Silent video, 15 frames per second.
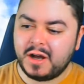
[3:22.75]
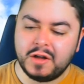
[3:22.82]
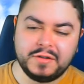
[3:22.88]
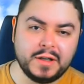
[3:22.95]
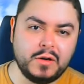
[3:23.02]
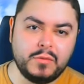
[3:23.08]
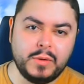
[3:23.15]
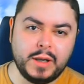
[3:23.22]

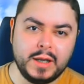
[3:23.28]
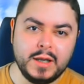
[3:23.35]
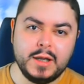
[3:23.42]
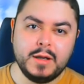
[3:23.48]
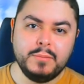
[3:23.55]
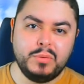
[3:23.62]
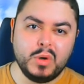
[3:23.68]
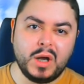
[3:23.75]
cosa qui
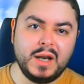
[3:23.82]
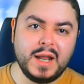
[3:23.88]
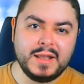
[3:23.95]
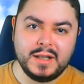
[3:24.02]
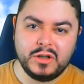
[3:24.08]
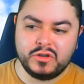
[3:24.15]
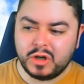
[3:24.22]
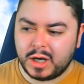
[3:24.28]
più
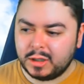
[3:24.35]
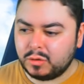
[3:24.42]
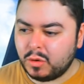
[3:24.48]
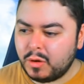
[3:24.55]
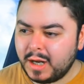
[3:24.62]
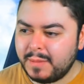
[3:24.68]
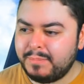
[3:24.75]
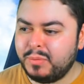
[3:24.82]
alleni il giocatore,